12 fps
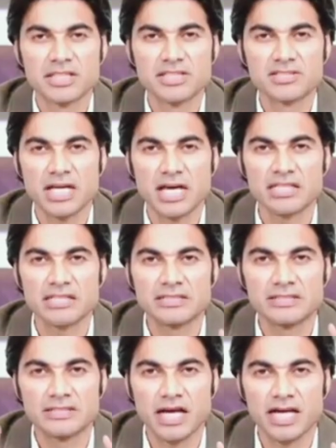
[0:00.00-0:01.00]
मंत्री 40
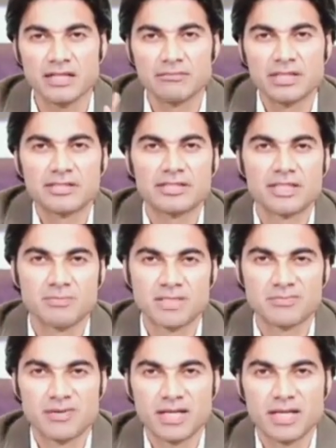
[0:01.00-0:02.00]
साल मंत्री
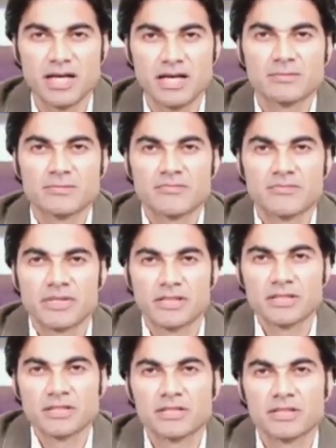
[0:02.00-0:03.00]
पद पर रहा
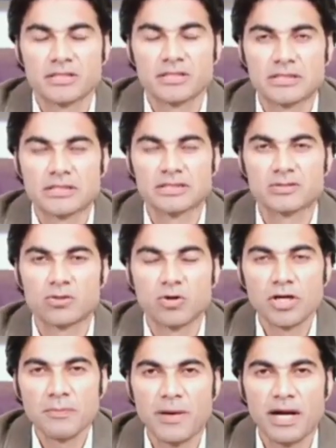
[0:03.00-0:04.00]

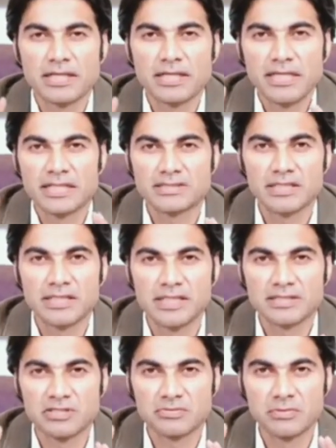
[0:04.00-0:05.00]
कोई पार्टी ऐसी
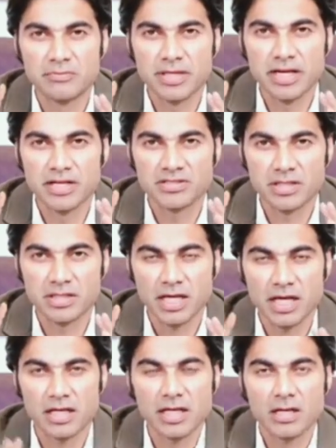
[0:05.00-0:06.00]
नहीं है जिसमें मेरे
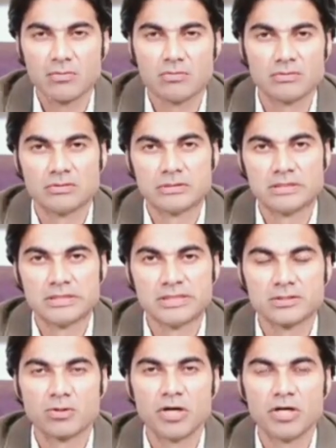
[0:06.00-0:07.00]
रिश्तेदार ना हो
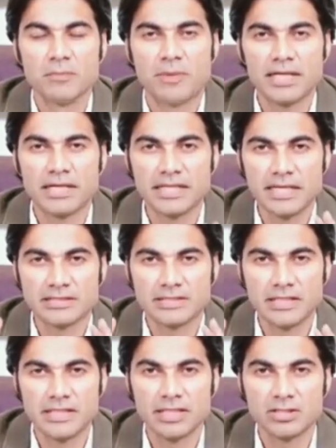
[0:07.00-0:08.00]
कोई पार्टी
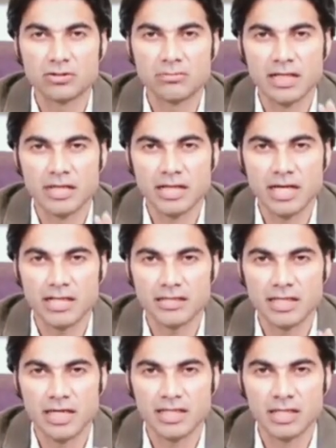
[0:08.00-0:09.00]
ऐसी नहीं है जो मेरे
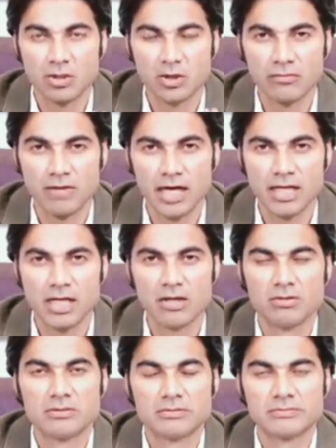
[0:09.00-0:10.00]
खानदान के लोग वहां ना
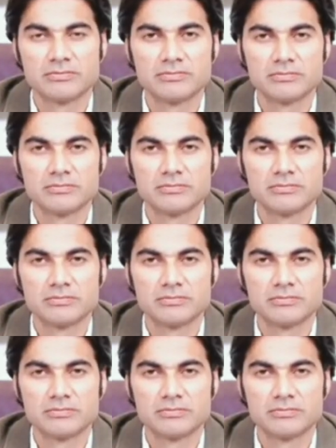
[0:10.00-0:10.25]
हो